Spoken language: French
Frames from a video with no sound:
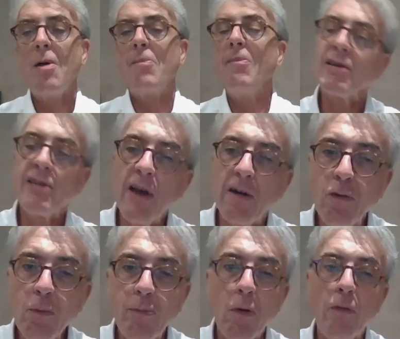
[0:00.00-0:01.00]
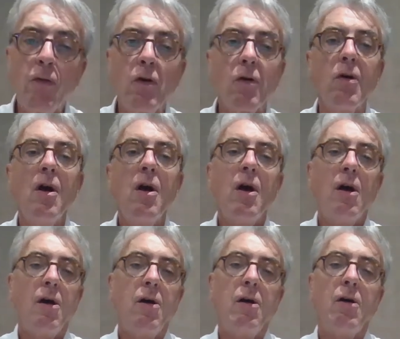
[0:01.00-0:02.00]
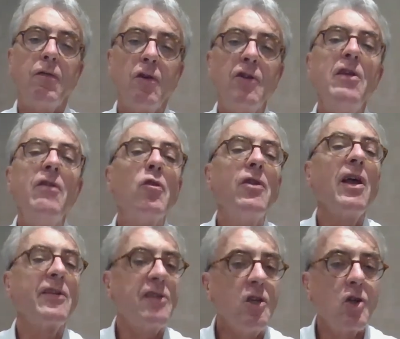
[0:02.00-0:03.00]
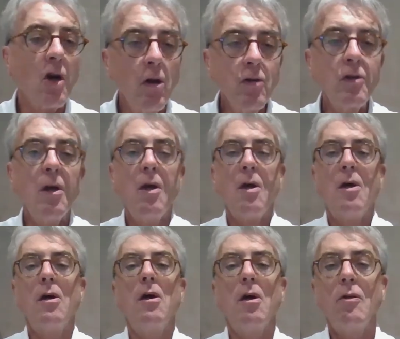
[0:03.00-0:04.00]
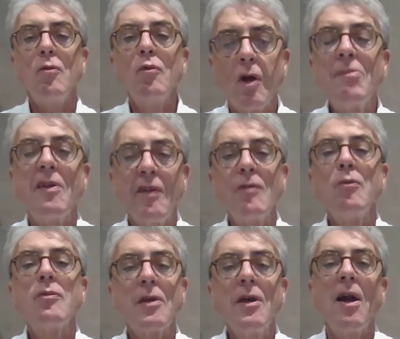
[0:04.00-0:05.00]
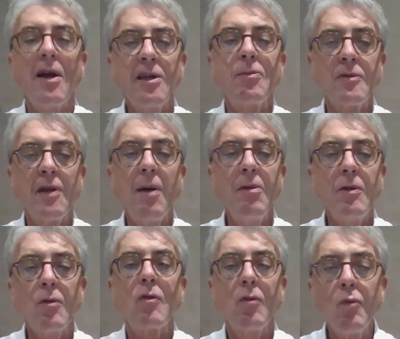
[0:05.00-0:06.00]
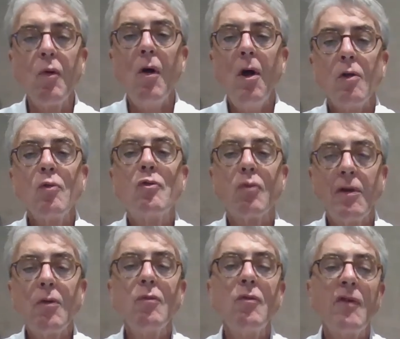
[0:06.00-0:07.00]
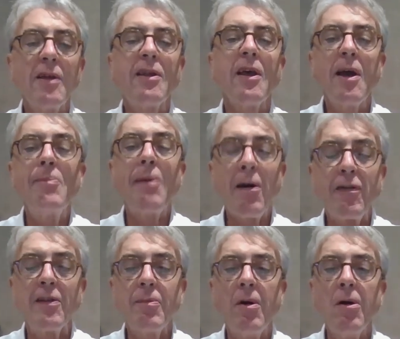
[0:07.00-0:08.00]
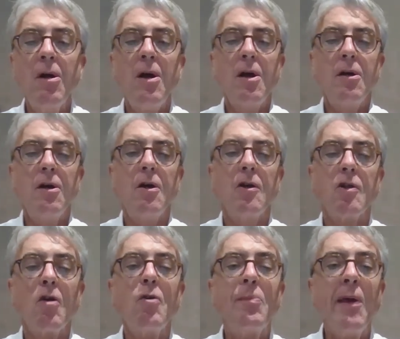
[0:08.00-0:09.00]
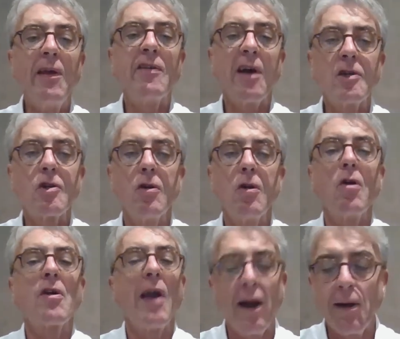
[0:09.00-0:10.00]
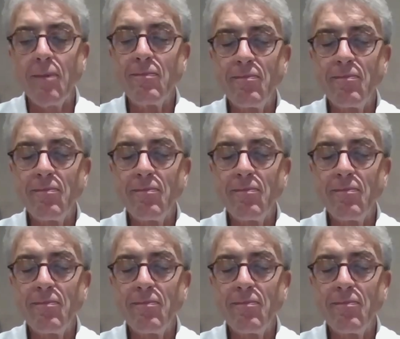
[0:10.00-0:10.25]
Merci à vous pour votre niveau d'exigence. nous sommes des industriels responsables et donc nous souhaitons nous intégrer parfaitement dans le paysage local.